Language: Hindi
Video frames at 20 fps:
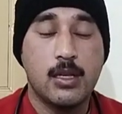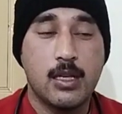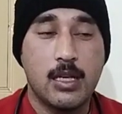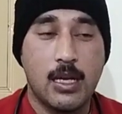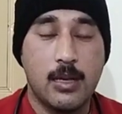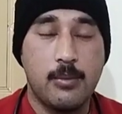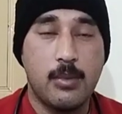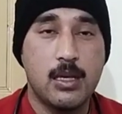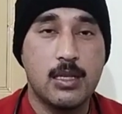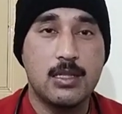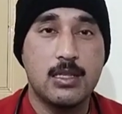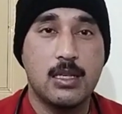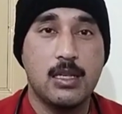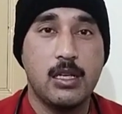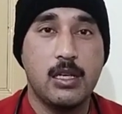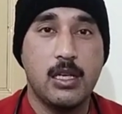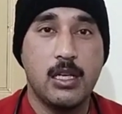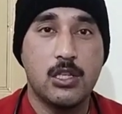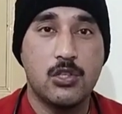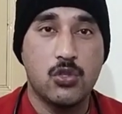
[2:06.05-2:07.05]
खरमंग से
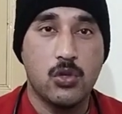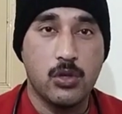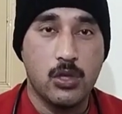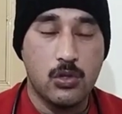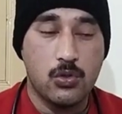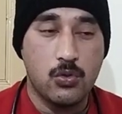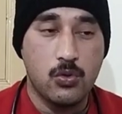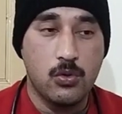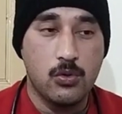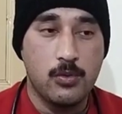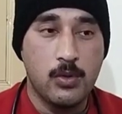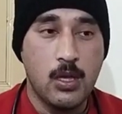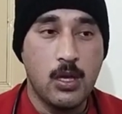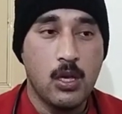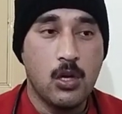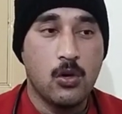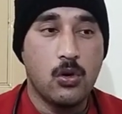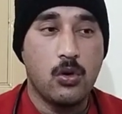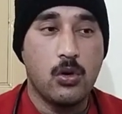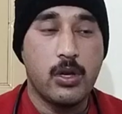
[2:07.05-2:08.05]
ओ के थ्रू
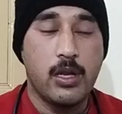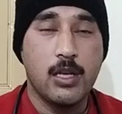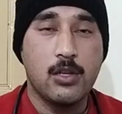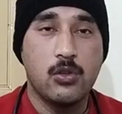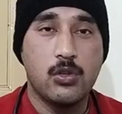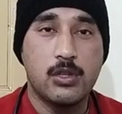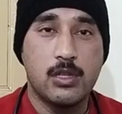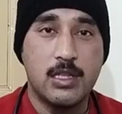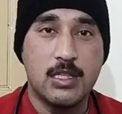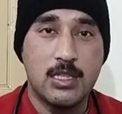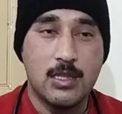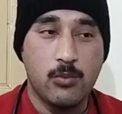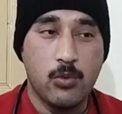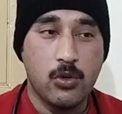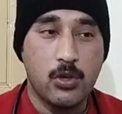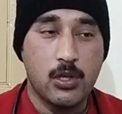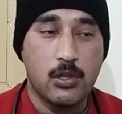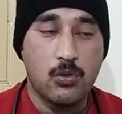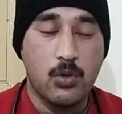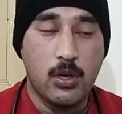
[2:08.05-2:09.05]
और एक दो
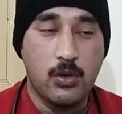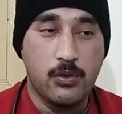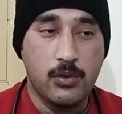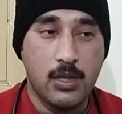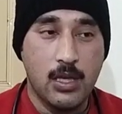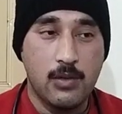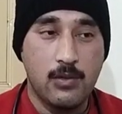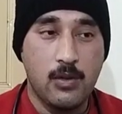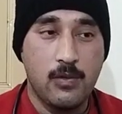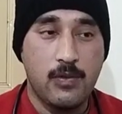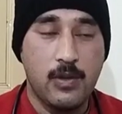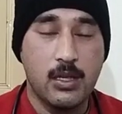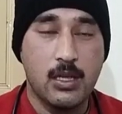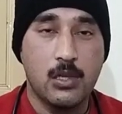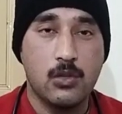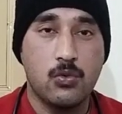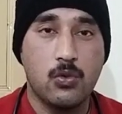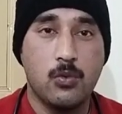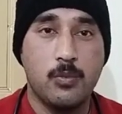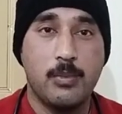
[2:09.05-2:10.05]
तंजीमों के थ्रू अखुंदियान वेलफेयर
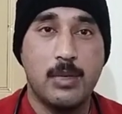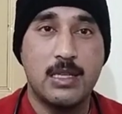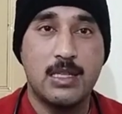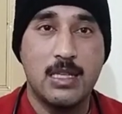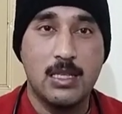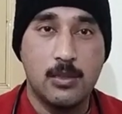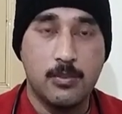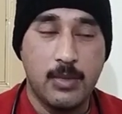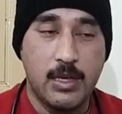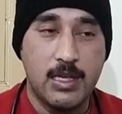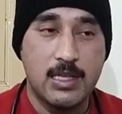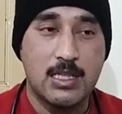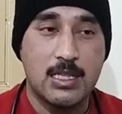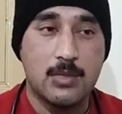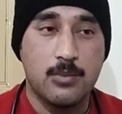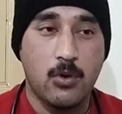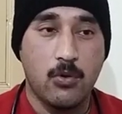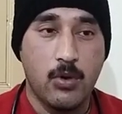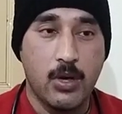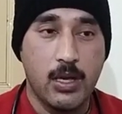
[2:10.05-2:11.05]
के थ्रू मज़ीद
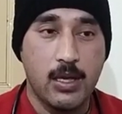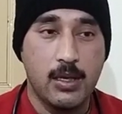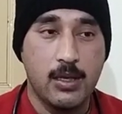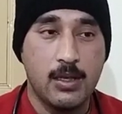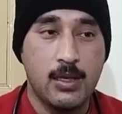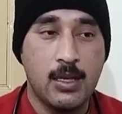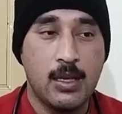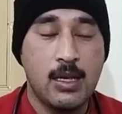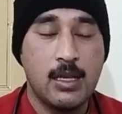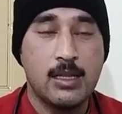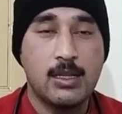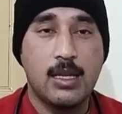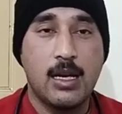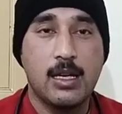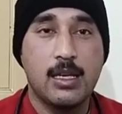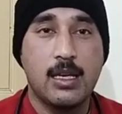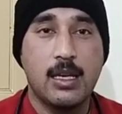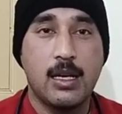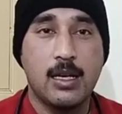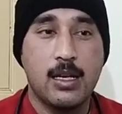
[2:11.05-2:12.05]
मेडिसिन मंगवाए हैं
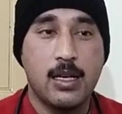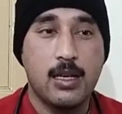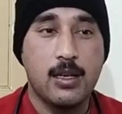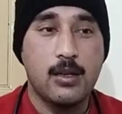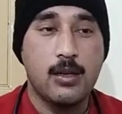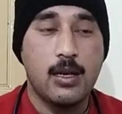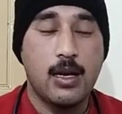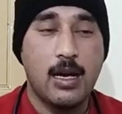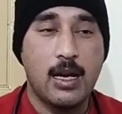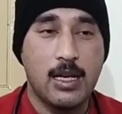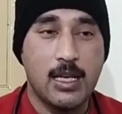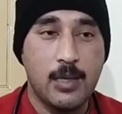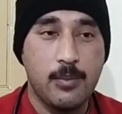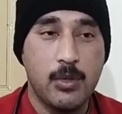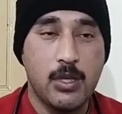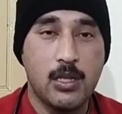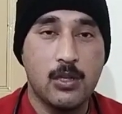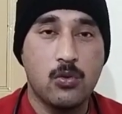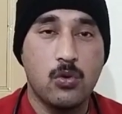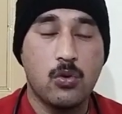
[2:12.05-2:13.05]
ताकि अगर आगे
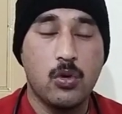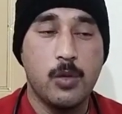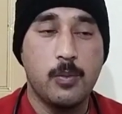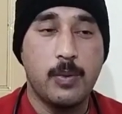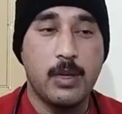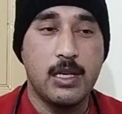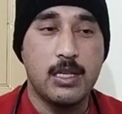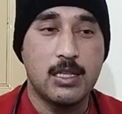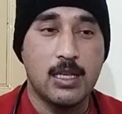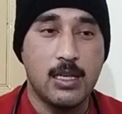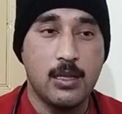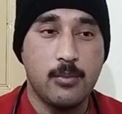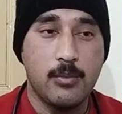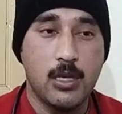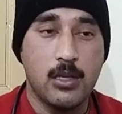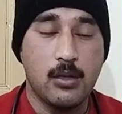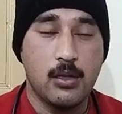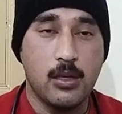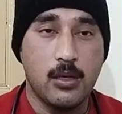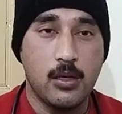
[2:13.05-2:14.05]
भी इनको कोई परेशानी
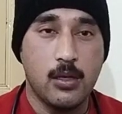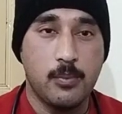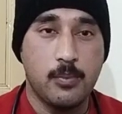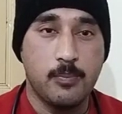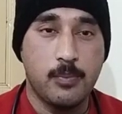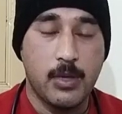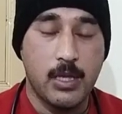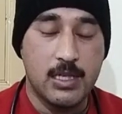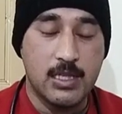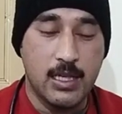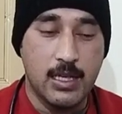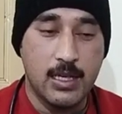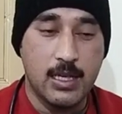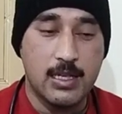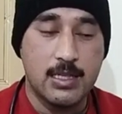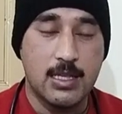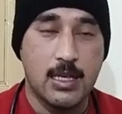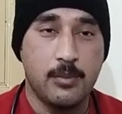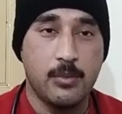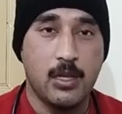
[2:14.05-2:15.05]
में परेशानी
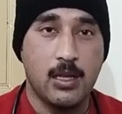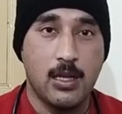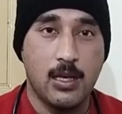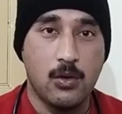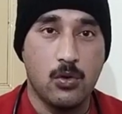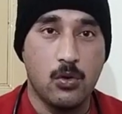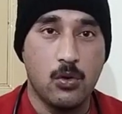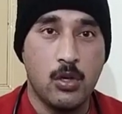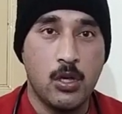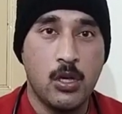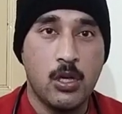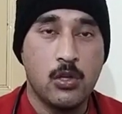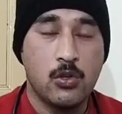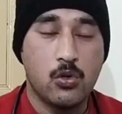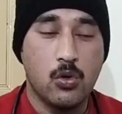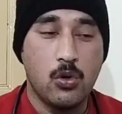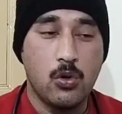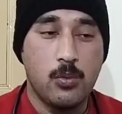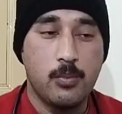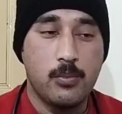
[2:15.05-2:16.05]
का सामना ना हो
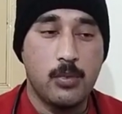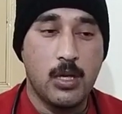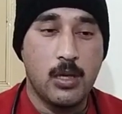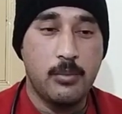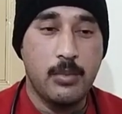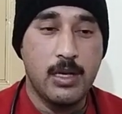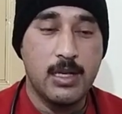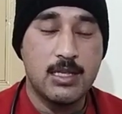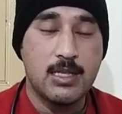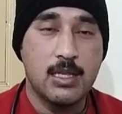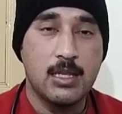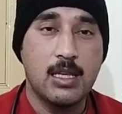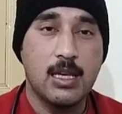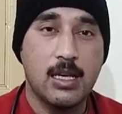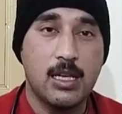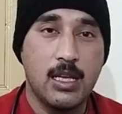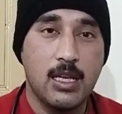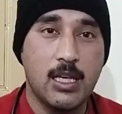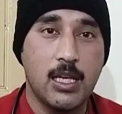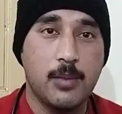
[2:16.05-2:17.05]
तो मेडिसिन की
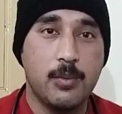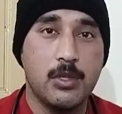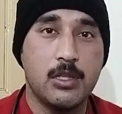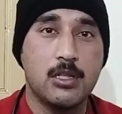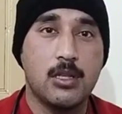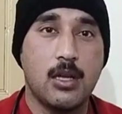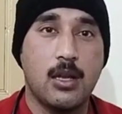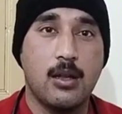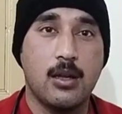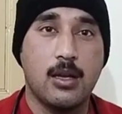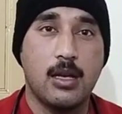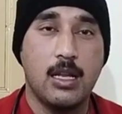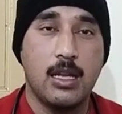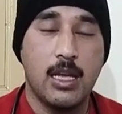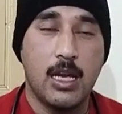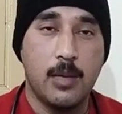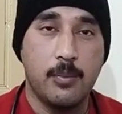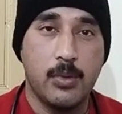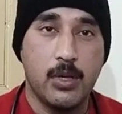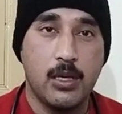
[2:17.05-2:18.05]
अगली खेप इन कल
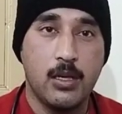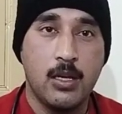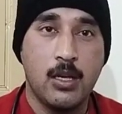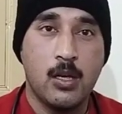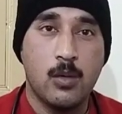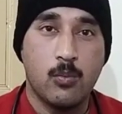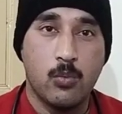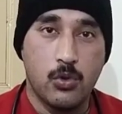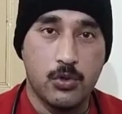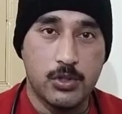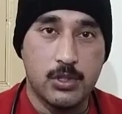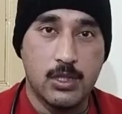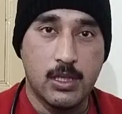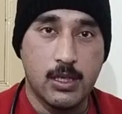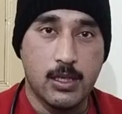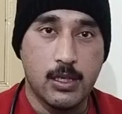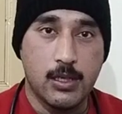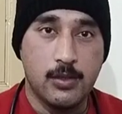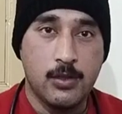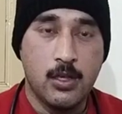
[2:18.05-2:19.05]
यहाँ पर पहुँच
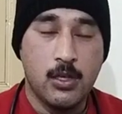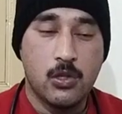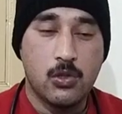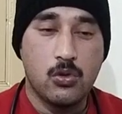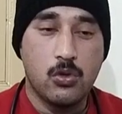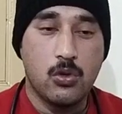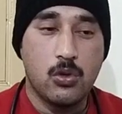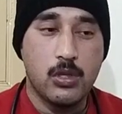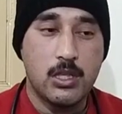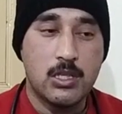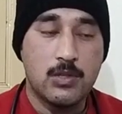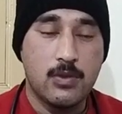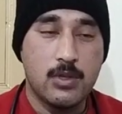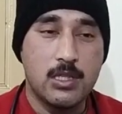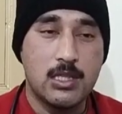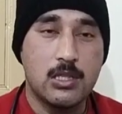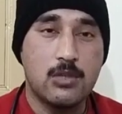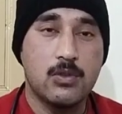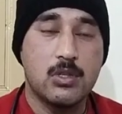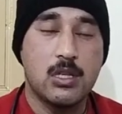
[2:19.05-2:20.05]
जाएंगे तो इस
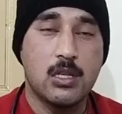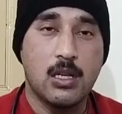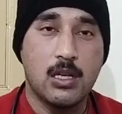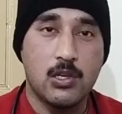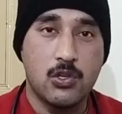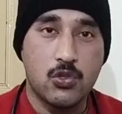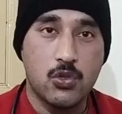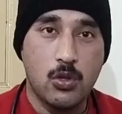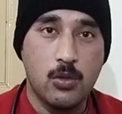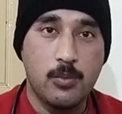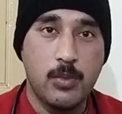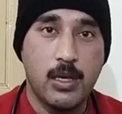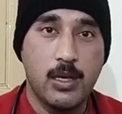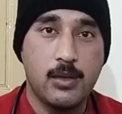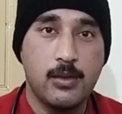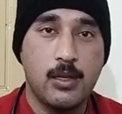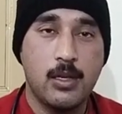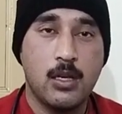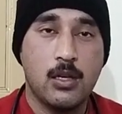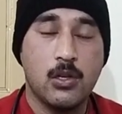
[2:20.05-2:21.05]
वक्त सिचुएशन कंट्रोल में
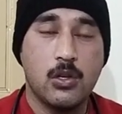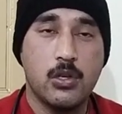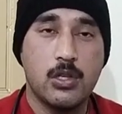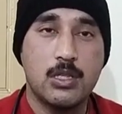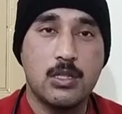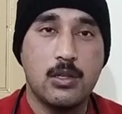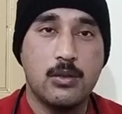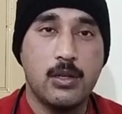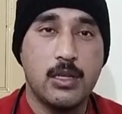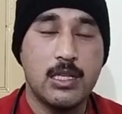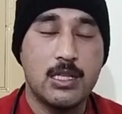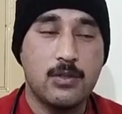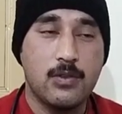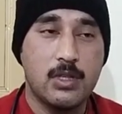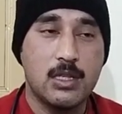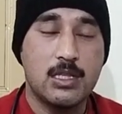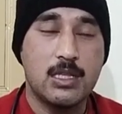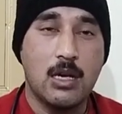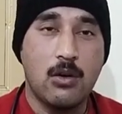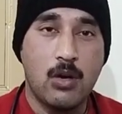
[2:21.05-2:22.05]
है इसलिए इस
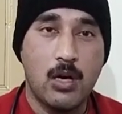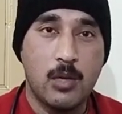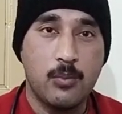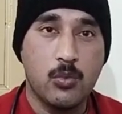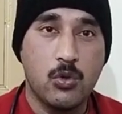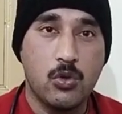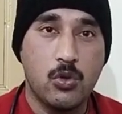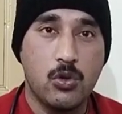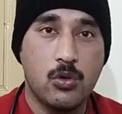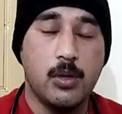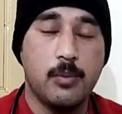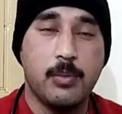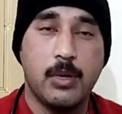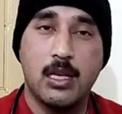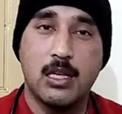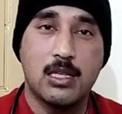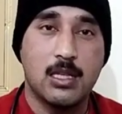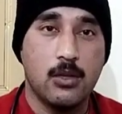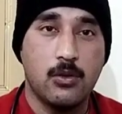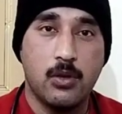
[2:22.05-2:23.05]
वजह से आवाम को भी
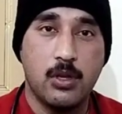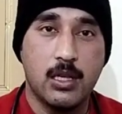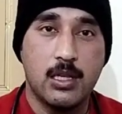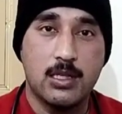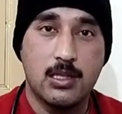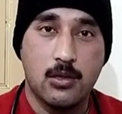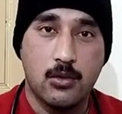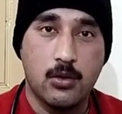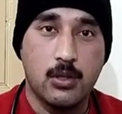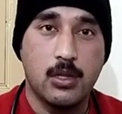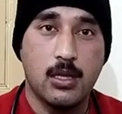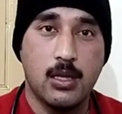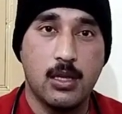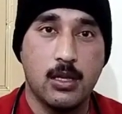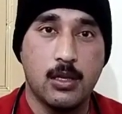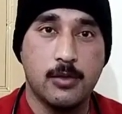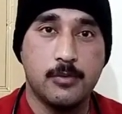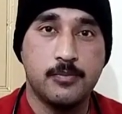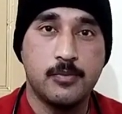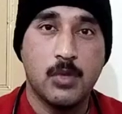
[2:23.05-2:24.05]
परेशान होने की ज़रूरत
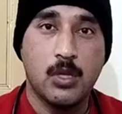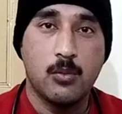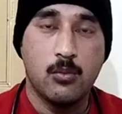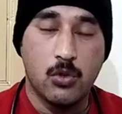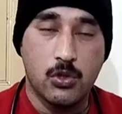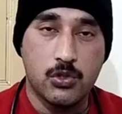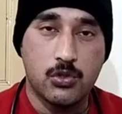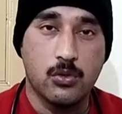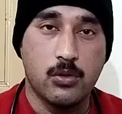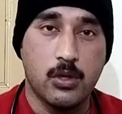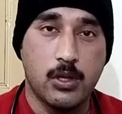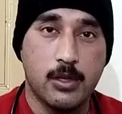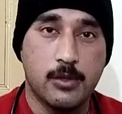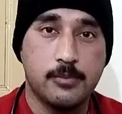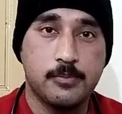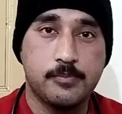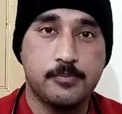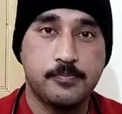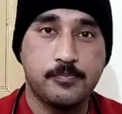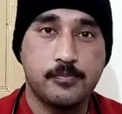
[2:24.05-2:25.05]
नहीं है बहुत
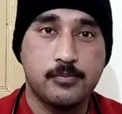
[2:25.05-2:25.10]
शुक्रिया